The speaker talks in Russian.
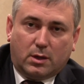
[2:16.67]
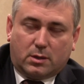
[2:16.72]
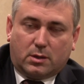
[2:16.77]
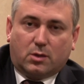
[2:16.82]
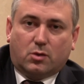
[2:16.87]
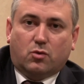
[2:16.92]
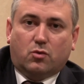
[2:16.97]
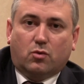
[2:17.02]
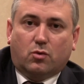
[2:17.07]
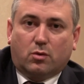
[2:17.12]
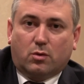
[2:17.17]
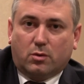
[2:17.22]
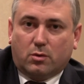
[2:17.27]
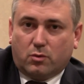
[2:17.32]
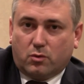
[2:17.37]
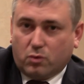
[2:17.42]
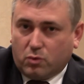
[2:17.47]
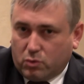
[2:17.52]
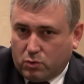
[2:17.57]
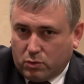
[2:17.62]
Это что,
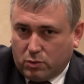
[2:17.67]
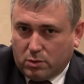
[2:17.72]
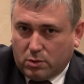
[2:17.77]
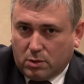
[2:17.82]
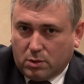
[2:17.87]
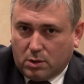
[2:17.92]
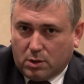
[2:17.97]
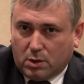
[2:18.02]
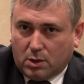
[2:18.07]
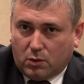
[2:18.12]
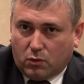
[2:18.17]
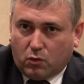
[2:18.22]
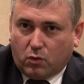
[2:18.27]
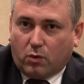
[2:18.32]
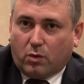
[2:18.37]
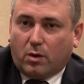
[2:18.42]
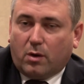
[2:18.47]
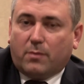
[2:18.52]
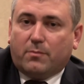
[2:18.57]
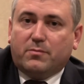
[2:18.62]
чуть-чуть?
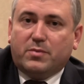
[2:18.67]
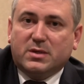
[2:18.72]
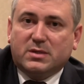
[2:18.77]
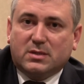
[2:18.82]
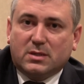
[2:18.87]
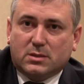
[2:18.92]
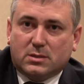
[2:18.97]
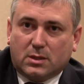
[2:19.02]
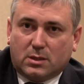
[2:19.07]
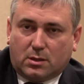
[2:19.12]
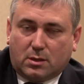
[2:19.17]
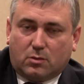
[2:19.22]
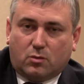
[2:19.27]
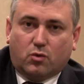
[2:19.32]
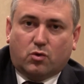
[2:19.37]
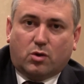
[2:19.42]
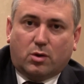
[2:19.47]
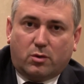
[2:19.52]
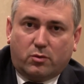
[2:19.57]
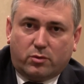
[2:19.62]
Ну, бизнес это
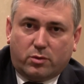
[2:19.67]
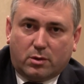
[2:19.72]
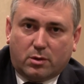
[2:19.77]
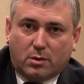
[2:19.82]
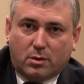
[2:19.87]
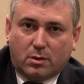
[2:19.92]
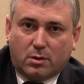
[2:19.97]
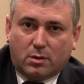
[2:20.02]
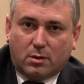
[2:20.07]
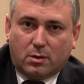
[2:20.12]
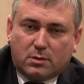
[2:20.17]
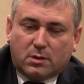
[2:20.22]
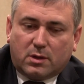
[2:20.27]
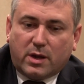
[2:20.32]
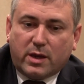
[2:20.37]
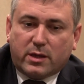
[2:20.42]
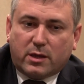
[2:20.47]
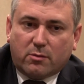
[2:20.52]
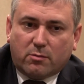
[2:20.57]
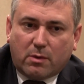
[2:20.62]
тоже люди.
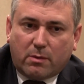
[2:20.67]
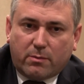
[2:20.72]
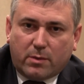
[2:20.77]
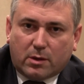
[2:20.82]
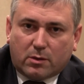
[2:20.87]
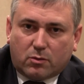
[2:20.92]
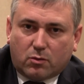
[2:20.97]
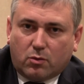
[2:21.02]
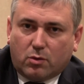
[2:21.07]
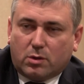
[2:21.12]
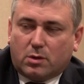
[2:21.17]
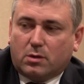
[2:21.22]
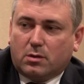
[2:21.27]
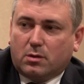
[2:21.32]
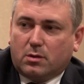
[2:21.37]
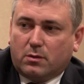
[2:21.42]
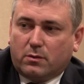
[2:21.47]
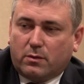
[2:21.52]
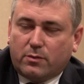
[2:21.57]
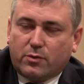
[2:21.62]
Третий момент, ну это
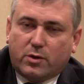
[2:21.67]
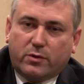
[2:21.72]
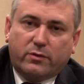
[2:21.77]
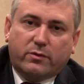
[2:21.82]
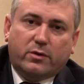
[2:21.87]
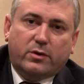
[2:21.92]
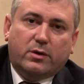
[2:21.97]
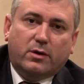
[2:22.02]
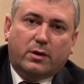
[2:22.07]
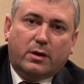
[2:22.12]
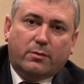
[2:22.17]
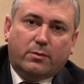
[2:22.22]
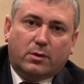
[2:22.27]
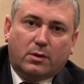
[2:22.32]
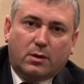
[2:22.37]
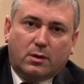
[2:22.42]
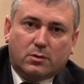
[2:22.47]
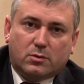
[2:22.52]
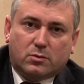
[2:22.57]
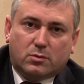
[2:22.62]
вообще ни в какие
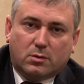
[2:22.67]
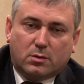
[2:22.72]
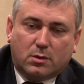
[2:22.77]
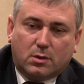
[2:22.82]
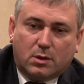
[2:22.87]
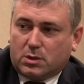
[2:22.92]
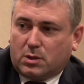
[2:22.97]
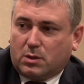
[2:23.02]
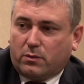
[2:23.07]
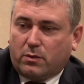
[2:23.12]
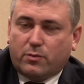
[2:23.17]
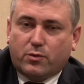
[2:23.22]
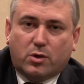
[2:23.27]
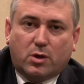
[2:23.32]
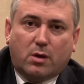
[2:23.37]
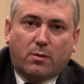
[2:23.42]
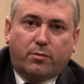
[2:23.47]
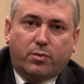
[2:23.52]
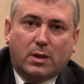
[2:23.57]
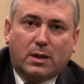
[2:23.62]
рамки не Это
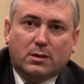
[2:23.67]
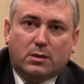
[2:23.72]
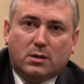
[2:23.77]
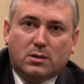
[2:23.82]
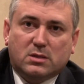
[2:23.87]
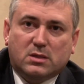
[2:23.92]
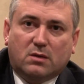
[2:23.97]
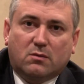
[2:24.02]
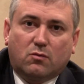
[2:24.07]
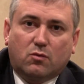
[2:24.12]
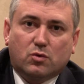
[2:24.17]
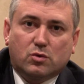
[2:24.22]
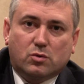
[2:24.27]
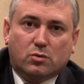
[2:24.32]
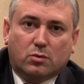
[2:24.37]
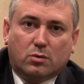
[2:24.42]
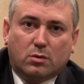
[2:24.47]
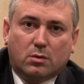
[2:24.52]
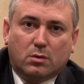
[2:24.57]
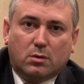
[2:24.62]
вообще оплата за
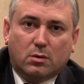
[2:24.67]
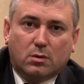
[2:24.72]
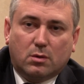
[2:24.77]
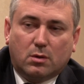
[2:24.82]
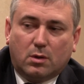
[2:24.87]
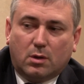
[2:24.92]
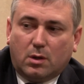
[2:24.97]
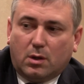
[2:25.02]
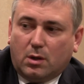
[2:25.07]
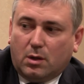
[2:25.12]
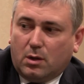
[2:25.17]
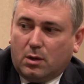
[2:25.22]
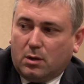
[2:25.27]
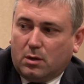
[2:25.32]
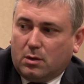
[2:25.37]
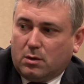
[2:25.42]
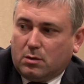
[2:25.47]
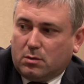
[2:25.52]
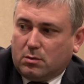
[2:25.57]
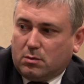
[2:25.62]
воздух.
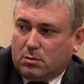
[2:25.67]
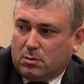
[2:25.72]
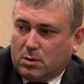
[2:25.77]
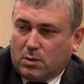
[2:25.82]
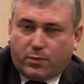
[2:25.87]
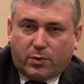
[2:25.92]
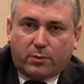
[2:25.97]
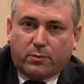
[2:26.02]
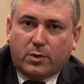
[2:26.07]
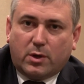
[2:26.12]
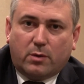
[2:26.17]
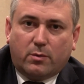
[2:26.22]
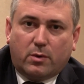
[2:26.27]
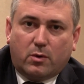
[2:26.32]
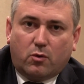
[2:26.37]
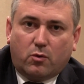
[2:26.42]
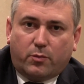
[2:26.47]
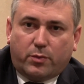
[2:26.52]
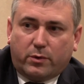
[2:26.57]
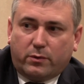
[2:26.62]
На примере
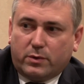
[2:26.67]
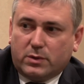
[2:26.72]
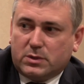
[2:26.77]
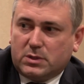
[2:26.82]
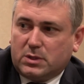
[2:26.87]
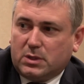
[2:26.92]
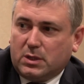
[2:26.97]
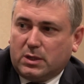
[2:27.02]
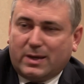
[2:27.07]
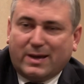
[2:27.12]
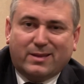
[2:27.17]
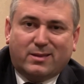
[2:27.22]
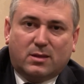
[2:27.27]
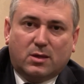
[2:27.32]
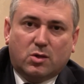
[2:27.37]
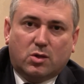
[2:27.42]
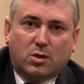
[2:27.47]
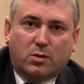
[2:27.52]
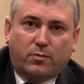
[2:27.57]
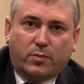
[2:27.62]
могу привести
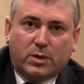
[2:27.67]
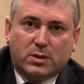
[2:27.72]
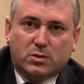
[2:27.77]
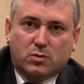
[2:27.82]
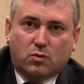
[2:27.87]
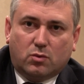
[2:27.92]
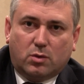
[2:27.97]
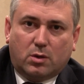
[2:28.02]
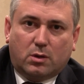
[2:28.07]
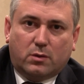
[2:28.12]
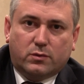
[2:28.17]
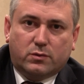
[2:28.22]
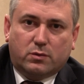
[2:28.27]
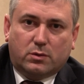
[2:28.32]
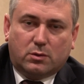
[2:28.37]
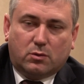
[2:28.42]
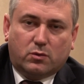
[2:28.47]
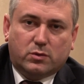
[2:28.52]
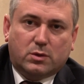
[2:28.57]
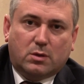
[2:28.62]
коттеджный поселок в
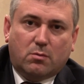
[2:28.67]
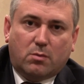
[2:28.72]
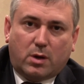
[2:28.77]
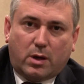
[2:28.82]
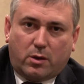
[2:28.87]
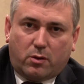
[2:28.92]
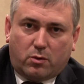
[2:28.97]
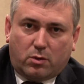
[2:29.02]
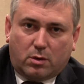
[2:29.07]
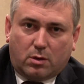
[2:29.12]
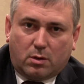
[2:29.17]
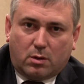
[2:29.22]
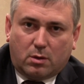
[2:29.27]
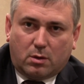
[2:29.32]
Свердловском районе.